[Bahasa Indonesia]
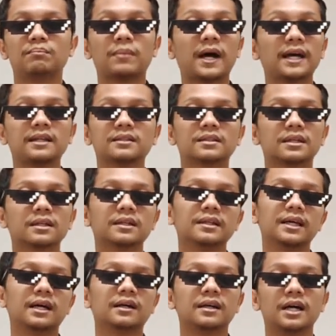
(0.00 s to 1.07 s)
Python
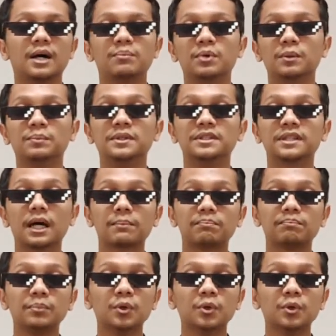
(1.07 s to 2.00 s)
yang nggak berbisa